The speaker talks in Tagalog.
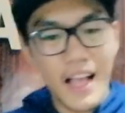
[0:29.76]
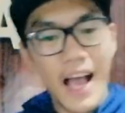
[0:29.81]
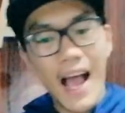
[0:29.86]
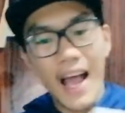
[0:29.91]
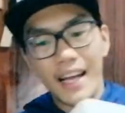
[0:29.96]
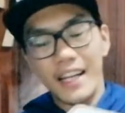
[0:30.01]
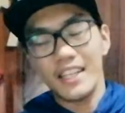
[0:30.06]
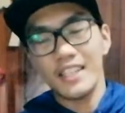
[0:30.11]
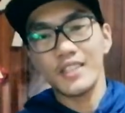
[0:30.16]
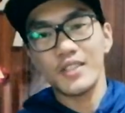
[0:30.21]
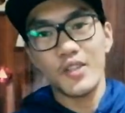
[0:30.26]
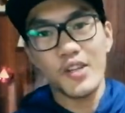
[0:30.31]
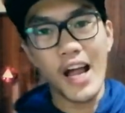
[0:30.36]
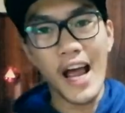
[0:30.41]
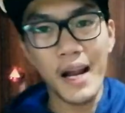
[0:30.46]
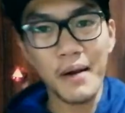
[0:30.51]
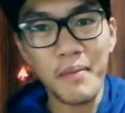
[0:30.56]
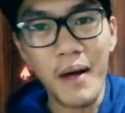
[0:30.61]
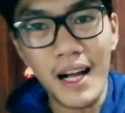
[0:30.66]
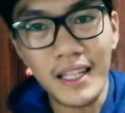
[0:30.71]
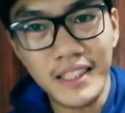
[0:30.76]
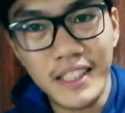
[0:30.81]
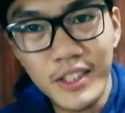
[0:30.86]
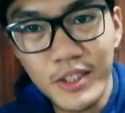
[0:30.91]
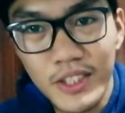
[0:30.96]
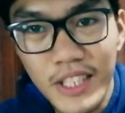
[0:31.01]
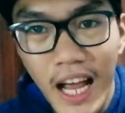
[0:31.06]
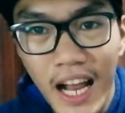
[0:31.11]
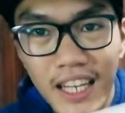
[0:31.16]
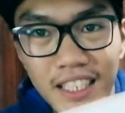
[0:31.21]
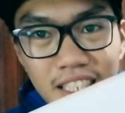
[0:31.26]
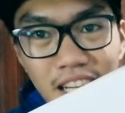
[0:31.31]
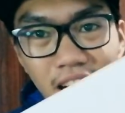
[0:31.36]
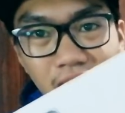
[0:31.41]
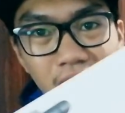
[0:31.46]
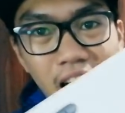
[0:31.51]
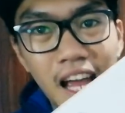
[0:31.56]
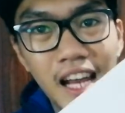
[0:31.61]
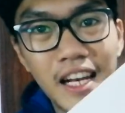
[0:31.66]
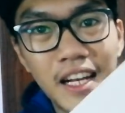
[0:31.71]
Yan. So i-unboxing ko sana siya
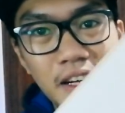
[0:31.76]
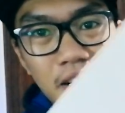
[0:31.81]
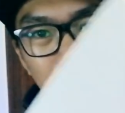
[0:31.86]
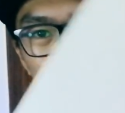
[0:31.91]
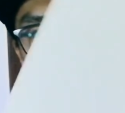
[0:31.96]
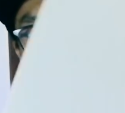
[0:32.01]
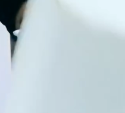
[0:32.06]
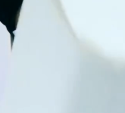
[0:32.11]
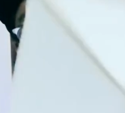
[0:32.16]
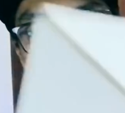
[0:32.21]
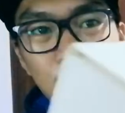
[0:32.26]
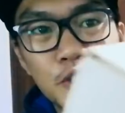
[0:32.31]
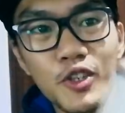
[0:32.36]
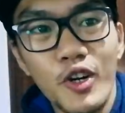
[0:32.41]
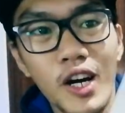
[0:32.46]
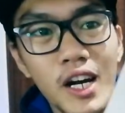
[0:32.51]
kaya lang medyo